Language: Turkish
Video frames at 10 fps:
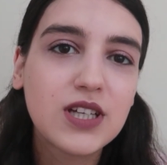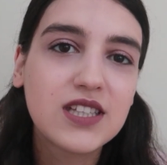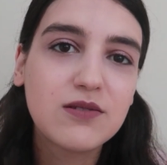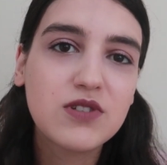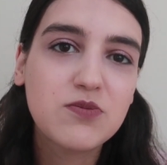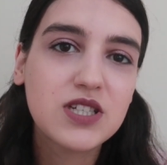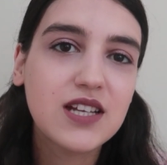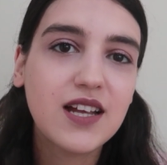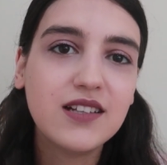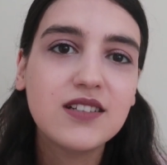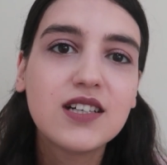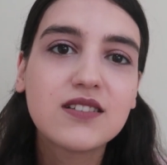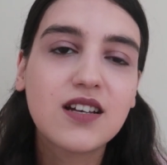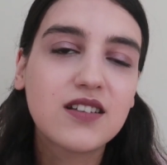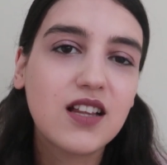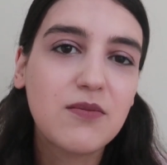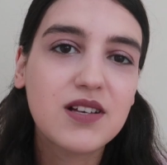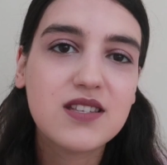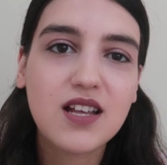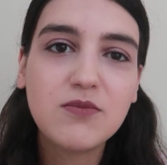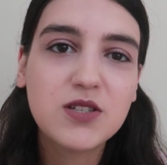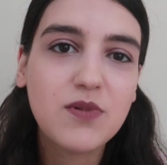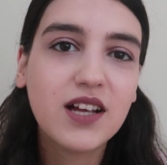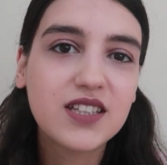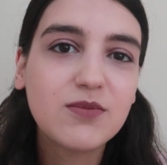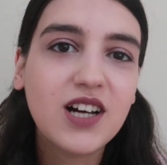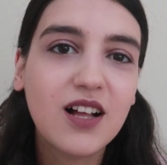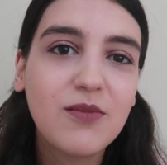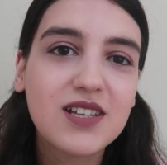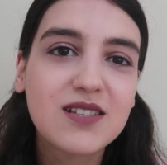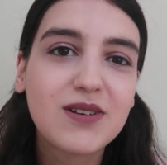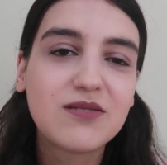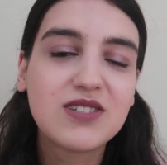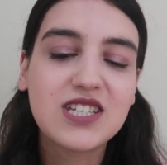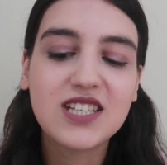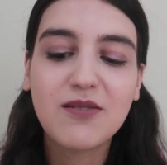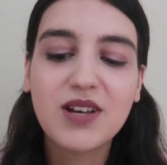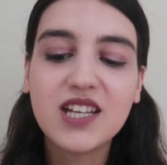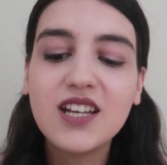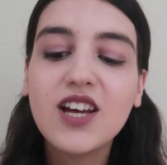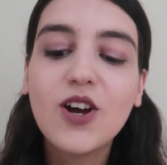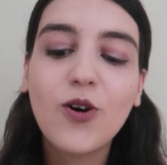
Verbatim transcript: Yediğim hiçbir şeyden tad alamazsam hiçbir anlamı kalmazdı benim için yemenin.